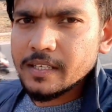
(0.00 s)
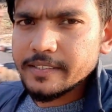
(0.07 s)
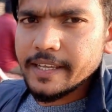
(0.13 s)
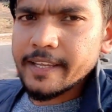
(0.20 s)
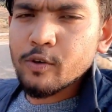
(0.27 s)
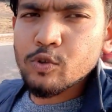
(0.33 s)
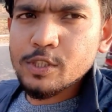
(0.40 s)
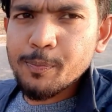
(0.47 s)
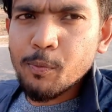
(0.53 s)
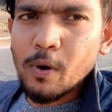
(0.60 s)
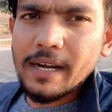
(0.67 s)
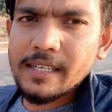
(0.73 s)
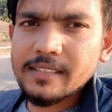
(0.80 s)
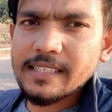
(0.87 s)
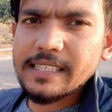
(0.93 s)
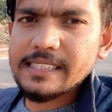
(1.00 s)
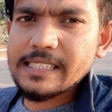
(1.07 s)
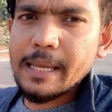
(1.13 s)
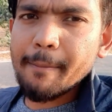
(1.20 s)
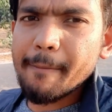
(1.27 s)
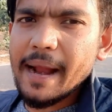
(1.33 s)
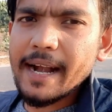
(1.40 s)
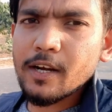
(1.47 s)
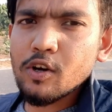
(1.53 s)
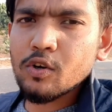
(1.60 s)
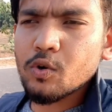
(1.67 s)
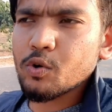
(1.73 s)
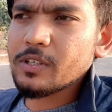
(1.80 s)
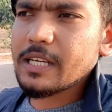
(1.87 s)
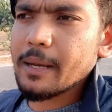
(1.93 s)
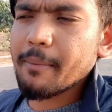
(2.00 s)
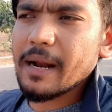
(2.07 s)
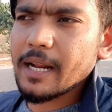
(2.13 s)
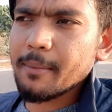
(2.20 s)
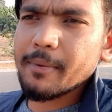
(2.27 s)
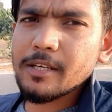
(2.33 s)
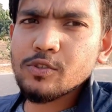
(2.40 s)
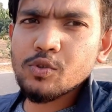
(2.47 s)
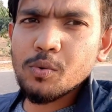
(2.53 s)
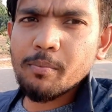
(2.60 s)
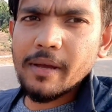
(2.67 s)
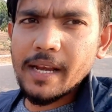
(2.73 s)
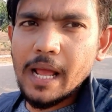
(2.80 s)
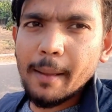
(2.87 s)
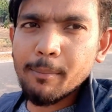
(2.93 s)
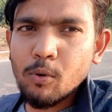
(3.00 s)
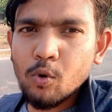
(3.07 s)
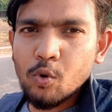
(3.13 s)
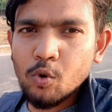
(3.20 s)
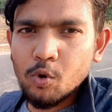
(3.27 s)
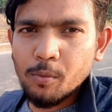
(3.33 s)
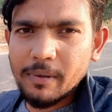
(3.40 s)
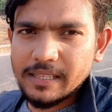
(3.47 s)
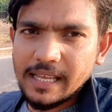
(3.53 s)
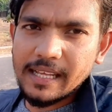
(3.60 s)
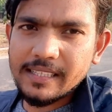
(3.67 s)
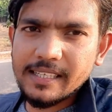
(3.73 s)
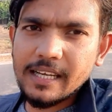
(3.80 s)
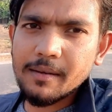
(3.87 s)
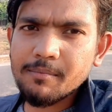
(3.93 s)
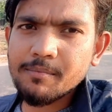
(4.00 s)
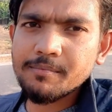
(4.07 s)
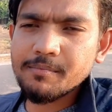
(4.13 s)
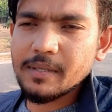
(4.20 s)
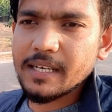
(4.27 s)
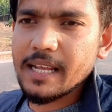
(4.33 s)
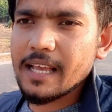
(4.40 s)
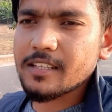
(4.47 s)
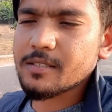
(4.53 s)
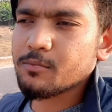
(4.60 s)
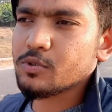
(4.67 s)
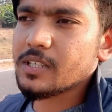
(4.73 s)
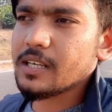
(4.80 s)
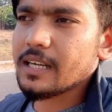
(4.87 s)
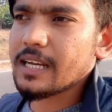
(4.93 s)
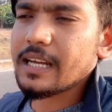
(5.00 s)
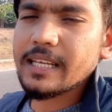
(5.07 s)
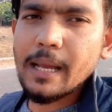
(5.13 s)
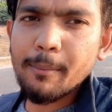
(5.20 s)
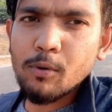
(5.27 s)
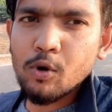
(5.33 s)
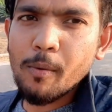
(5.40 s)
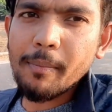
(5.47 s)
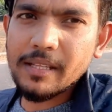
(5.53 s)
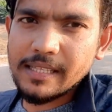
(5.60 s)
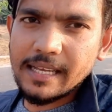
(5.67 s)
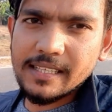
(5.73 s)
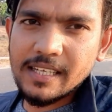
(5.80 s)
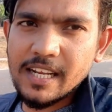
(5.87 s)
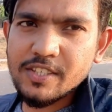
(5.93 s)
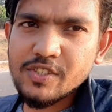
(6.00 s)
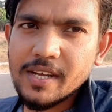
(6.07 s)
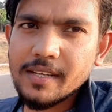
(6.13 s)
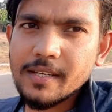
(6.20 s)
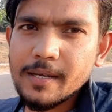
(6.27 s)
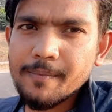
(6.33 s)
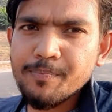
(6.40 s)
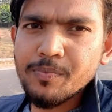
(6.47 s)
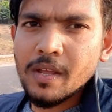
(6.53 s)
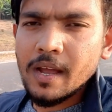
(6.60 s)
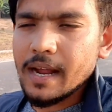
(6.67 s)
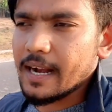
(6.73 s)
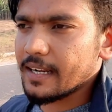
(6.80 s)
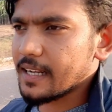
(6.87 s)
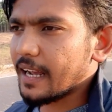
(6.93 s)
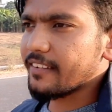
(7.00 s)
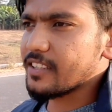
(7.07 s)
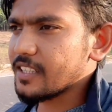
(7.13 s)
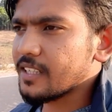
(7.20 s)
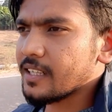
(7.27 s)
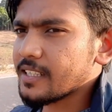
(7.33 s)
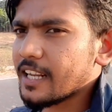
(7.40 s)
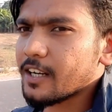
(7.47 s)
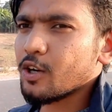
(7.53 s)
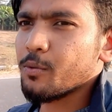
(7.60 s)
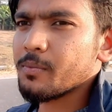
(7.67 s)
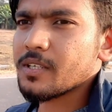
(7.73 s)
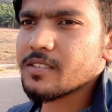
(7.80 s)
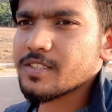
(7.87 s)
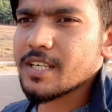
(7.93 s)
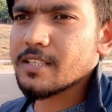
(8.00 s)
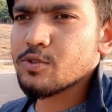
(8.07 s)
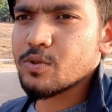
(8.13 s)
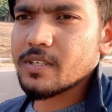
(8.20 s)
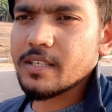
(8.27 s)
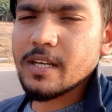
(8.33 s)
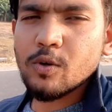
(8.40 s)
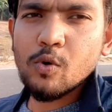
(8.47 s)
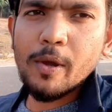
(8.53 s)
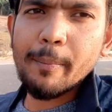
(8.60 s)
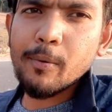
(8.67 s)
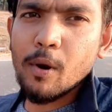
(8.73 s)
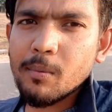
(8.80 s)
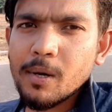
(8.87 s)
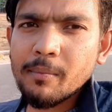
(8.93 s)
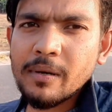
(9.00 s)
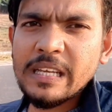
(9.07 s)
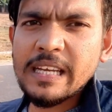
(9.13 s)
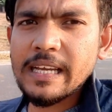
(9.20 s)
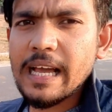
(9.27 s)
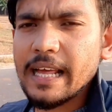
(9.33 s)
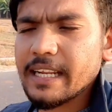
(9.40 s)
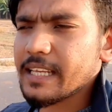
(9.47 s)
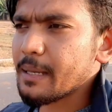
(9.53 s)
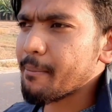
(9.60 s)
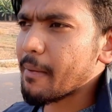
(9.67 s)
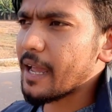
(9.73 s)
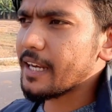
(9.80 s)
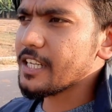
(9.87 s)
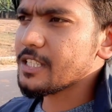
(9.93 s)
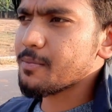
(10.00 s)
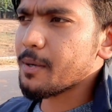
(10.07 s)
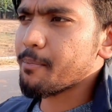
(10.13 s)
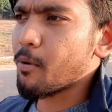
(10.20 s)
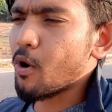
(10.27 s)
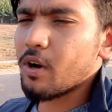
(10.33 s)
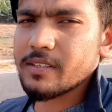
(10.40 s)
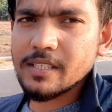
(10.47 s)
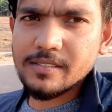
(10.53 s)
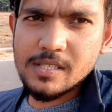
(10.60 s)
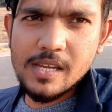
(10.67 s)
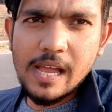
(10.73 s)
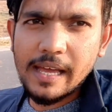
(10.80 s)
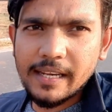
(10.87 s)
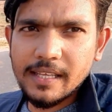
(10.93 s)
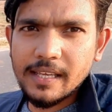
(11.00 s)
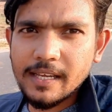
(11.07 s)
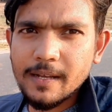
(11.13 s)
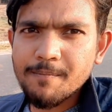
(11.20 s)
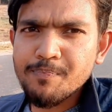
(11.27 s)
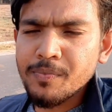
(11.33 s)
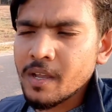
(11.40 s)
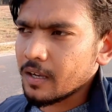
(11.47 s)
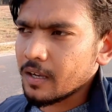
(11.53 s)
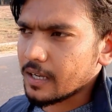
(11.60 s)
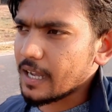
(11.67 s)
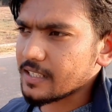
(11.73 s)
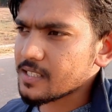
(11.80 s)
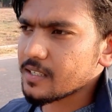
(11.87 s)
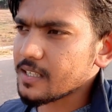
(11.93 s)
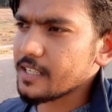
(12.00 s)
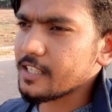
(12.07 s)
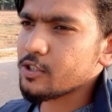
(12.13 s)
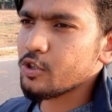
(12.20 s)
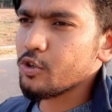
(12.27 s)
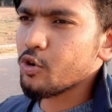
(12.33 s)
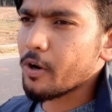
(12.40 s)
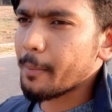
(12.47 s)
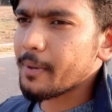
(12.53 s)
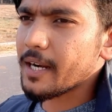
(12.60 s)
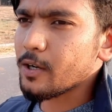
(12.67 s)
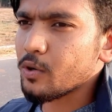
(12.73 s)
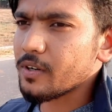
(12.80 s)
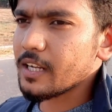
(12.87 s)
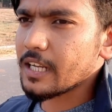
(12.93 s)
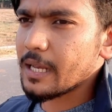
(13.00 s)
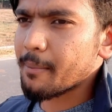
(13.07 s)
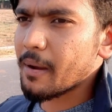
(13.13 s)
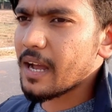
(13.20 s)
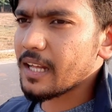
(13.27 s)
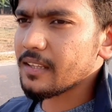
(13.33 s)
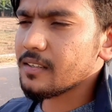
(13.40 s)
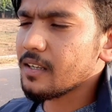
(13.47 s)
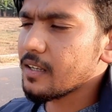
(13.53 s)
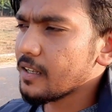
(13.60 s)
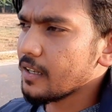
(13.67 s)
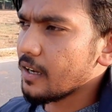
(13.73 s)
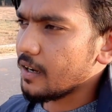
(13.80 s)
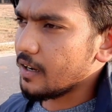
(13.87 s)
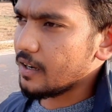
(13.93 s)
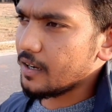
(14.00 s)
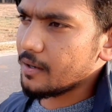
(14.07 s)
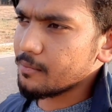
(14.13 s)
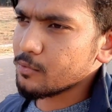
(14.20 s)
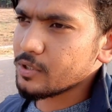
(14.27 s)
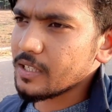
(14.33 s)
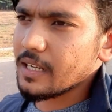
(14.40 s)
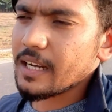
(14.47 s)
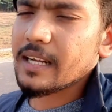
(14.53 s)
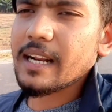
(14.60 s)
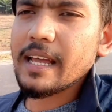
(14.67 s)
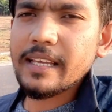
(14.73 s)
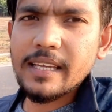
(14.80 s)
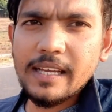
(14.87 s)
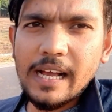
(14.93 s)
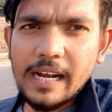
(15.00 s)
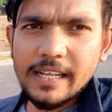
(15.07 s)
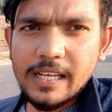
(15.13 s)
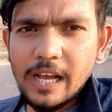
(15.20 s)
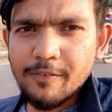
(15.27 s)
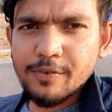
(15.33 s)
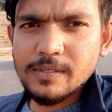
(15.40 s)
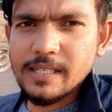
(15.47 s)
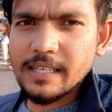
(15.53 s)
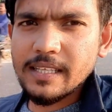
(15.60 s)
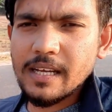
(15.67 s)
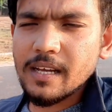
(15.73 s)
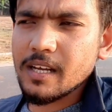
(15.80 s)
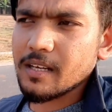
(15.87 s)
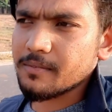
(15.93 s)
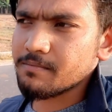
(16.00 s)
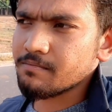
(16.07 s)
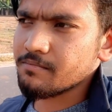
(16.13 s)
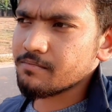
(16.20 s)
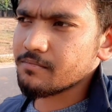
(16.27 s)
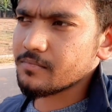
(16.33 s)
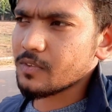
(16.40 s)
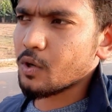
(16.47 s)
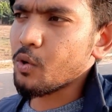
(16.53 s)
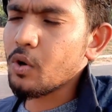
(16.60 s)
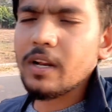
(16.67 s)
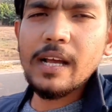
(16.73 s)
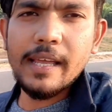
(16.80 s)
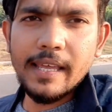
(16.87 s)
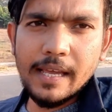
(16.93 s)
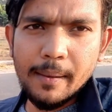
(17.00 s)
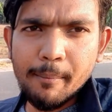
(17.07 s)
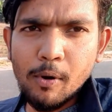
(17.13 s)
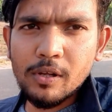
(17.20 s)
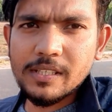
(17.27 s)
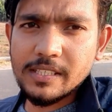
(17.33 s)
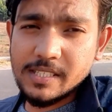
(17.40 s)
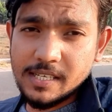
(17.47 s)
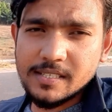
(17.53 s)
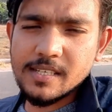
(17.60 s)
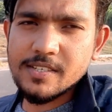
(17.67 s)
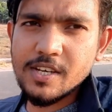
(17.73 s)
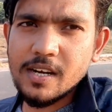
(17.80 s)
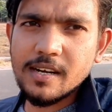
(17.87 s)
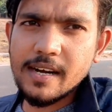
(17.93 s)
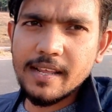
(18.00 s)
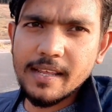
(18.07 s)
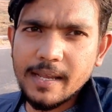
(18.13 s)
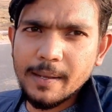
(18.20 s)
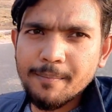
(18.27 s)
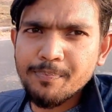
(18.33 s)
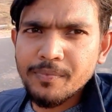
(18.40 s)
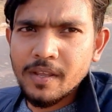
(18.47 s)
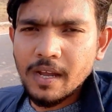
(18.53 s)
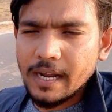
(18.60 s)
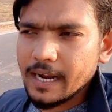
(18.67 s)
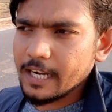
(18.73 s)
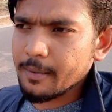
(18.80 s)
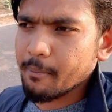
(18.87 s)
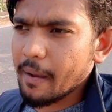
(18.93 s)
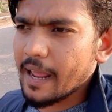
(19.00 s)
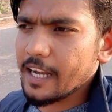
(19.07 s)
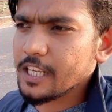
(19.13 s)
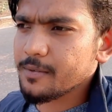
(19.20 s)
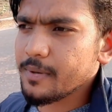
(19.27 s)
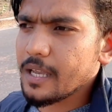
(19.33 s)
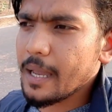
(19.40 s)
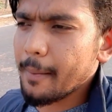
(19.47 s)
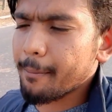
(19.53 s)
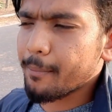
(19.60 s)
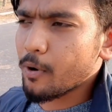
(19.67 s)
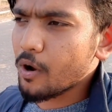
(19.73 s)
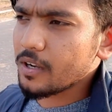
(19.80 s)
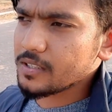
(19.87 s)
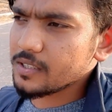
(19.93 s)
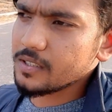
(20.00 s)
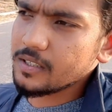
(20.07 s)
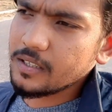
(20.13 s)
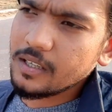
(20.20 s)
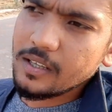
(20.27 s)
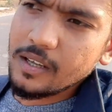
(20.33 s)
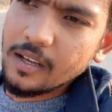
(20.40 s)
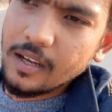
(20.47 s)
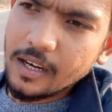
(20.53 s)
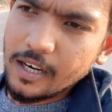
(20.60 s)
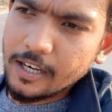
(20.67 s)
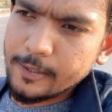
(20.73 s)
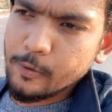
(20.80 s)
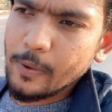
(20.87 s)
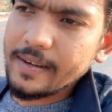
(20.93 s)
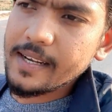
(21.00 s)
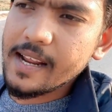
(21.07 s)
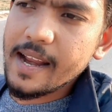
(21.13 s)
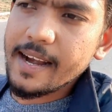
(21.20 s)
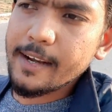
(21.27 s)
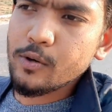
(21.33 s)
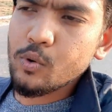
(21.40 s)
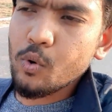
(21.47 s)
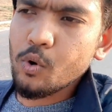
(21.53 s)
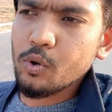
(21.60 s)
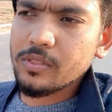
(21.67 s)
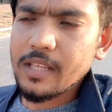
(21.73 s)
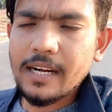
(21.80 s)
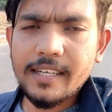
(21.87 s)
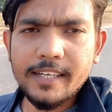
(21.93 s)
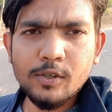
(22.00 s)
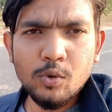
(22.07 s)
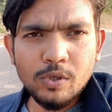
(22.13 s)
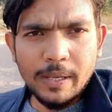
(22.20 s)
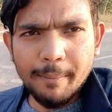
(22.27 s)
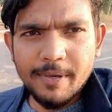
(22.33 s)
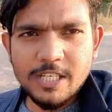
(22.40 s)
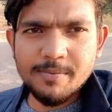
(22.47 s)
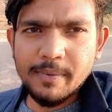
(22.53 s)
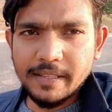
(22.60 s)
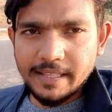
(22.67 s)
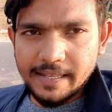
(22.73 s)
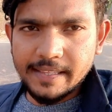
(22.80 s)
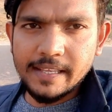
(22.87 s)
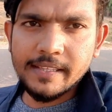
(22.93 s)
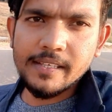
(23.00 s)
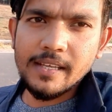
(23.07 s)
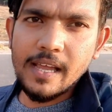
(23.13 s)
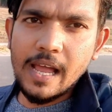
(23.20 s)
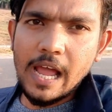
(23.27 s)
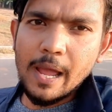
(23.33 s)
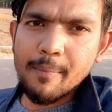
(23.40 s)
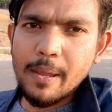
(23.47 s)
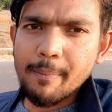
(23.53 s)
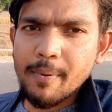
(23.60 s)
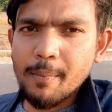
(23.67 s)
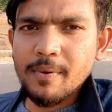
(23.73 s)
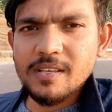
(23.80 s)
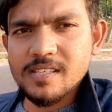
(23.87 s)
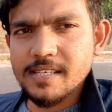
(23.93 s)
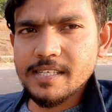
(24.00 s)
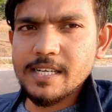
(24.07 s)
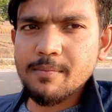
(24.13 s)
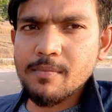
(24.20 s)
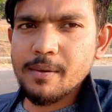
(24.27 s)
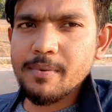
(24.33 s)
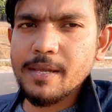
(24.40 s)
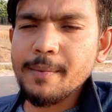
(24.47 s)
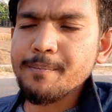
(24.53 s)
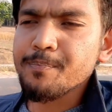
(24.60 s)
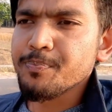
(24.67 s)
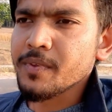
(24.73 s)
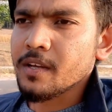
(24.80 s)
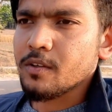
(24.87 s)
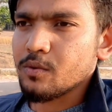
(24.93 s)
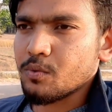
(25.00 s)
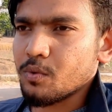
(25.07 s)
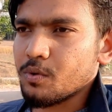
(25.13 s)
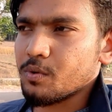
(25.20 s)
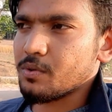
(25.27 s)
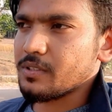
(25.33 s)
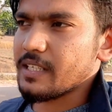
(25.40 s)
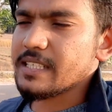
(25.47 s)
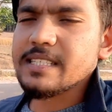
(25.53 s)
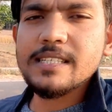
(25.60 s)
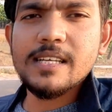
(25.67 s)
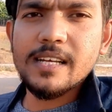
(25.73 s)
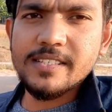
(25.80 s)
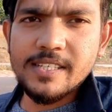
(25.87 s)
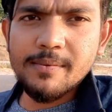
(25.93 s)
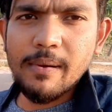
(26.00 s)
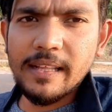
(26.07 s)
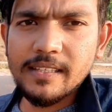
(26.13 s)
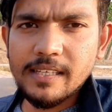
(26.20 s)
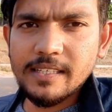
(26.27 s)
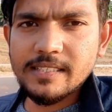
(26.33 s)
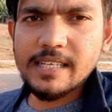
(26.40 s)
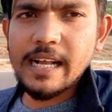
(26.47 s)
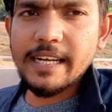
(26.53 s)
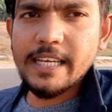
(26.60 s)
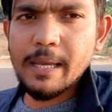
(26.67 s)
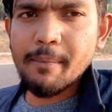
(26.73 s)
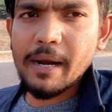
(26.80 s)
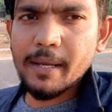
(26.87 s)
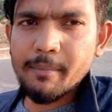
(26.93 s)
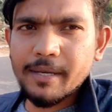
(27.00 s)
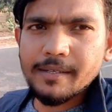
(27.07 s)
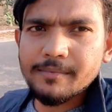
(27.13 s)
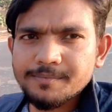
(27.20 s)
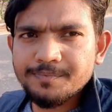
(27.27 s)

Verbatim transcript: यही कुछ पॉइंट थे इसके बैड और गुड के बारे में जो मैंने आप लोग को बता दिया मेरे ख्याल से मुझे लगा कि आप लोग को बता देना चाहिए एंड गाड़ी तीन हज़ार किलोमीटर चल चुकी है कोई प्रॉब्लम नहीं है गाड़ी की माइलेज भी बहुत अच्छी आ रही है खास करके ई e अपडेट होने के बाद आ, मुझे लग रहा है कि गाड़ी काफ़ी ज़्यादा खुल गई है बहुत अच्छे से चल रही है एंड माइलेज भी अप्रॉक्स ट्वेंटी एट टू थर्टी टू के बीच में दे देती है हाईवे पर भी सिटी में भी तो ये चीज़ अच्छी बात है इस गाड़ी के बारे में